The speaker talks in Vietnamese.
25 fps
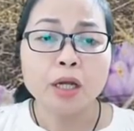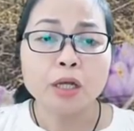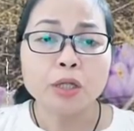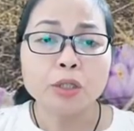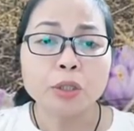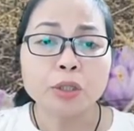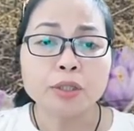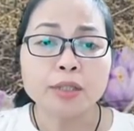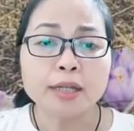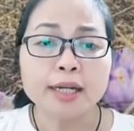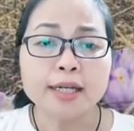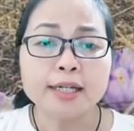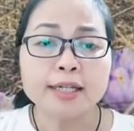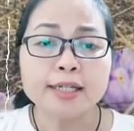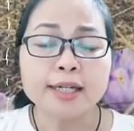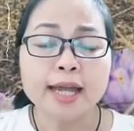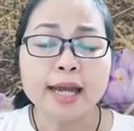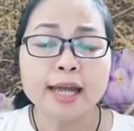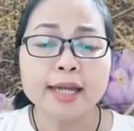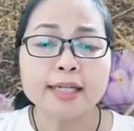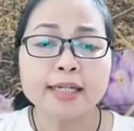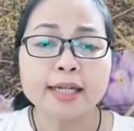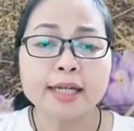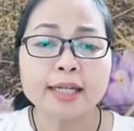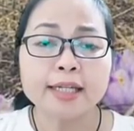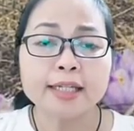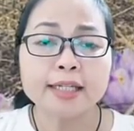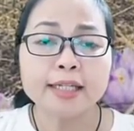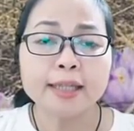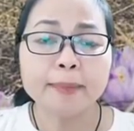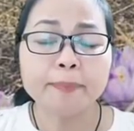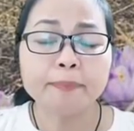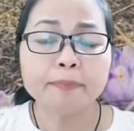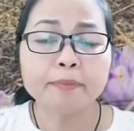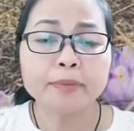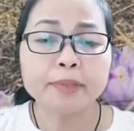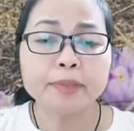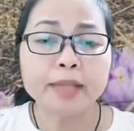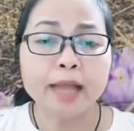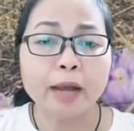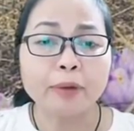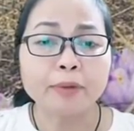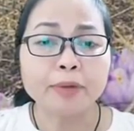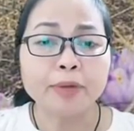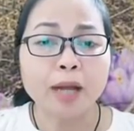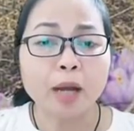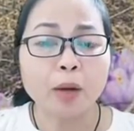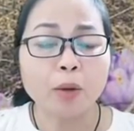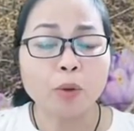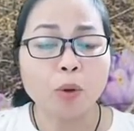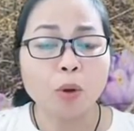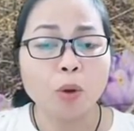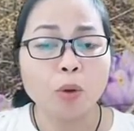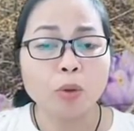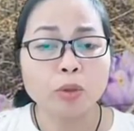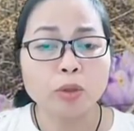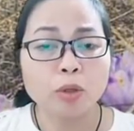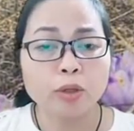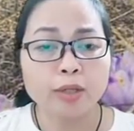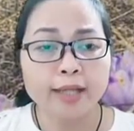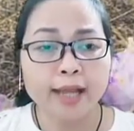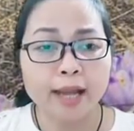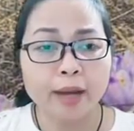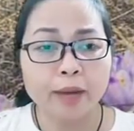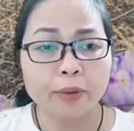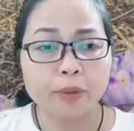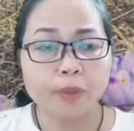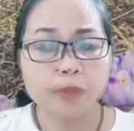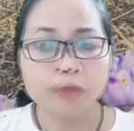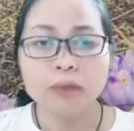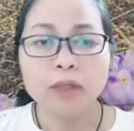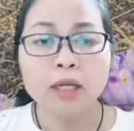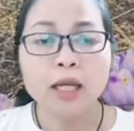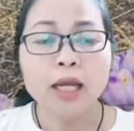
rồi sanh ra tranh chấp tạo đau khổ cho nhau,